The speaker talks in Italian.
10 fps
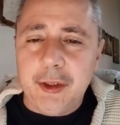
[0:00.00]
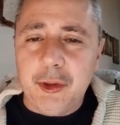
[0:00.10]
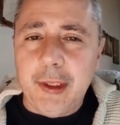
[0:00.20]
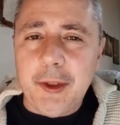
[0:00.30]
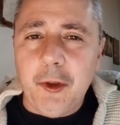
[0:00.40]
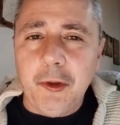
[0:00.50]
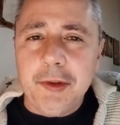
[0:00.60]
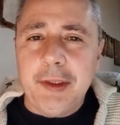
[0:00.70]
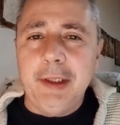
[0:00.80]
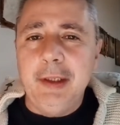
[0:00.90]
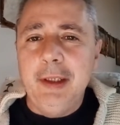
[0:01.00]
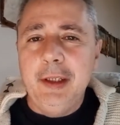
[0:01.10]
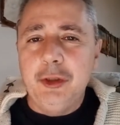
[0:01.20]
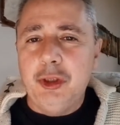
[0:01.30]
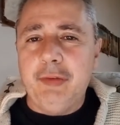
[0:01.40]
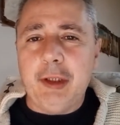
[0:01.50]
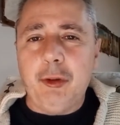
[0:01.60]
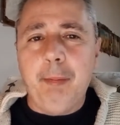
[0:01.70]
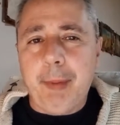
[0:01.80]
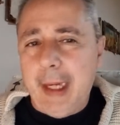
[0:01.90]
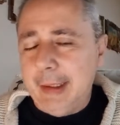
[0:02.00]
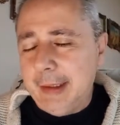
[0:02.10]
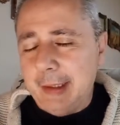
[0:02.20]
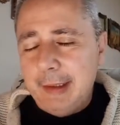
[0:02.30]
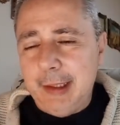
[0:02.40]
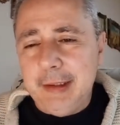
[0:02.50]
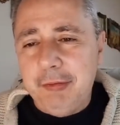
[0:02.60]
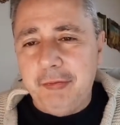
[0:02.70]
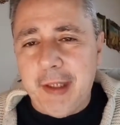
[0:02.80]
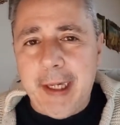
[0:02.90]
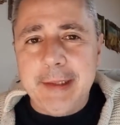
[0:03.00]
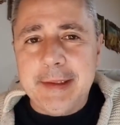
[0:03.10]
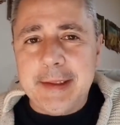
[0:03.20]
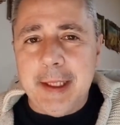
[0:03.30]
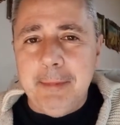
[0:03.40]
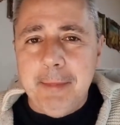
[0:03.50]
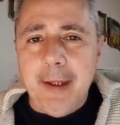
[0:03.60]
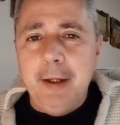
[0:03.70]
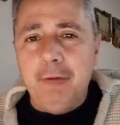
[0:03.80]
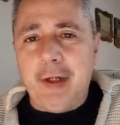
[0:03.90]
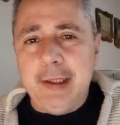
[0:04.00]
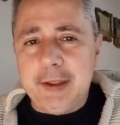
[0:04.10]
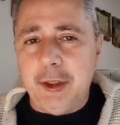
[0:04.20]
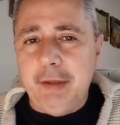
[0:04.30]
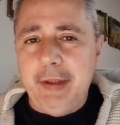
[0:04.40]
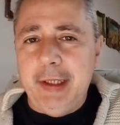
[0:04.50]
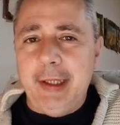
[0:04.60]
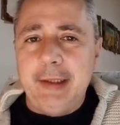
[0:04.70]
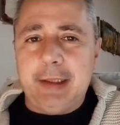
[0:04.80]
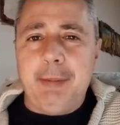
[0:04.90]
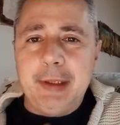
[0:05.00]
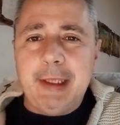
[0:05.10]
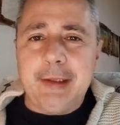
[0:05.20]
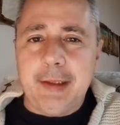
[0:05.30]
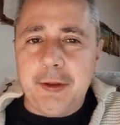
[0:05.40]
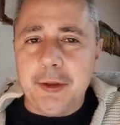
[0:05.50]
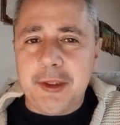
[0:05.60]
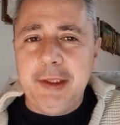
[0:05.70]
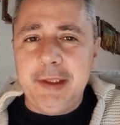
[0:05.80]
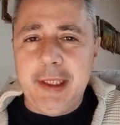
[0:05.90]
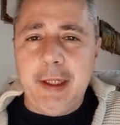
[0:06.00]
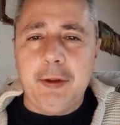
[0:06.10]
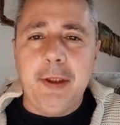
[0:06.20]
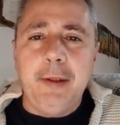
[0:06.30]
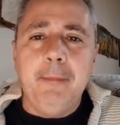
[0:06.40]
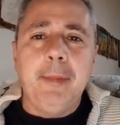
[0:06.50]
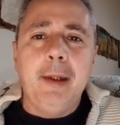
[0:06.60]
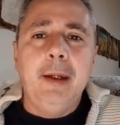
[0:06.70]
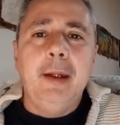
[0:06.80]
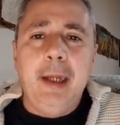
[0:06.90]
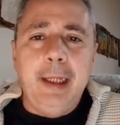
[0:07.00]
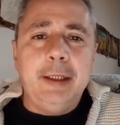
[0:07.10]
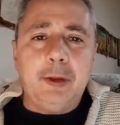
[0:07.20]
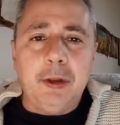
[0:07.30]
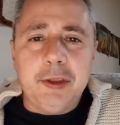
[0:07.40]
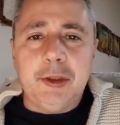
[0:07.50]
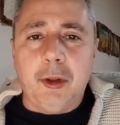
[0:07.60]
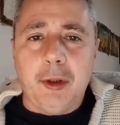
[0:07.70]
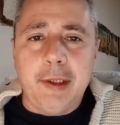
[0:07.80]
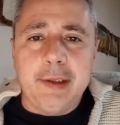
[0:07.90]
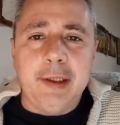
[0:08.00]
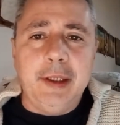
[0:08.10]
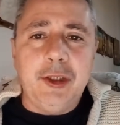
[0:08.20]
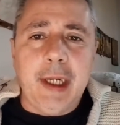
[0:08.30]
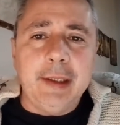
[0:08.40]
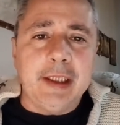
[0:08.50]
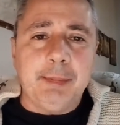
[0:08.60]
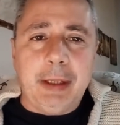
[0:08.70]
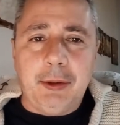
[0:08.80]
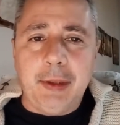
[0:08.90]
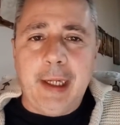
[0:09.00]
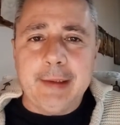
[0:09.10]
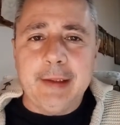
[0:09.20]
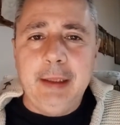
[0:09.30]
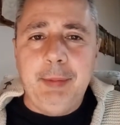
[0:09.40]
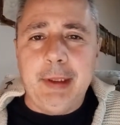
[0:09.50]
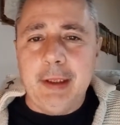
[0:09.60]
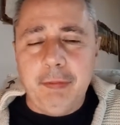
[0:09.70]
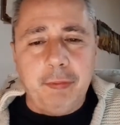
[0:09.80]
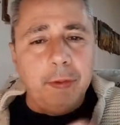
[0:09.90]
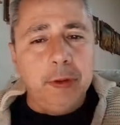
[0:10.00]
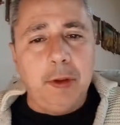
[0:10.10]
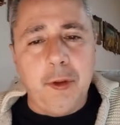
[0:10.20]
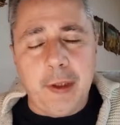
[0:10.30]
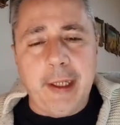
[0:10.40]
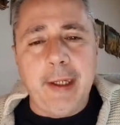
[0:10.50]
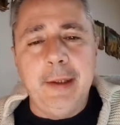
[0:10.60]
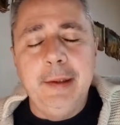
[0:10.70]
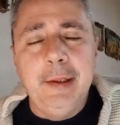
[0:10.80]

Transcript: dei suoi racconti, ci fa comprendere la differenza fra le storie vere tramandate nei corsi di secoli e le tall stories, leggende spacconate tipiche del folklore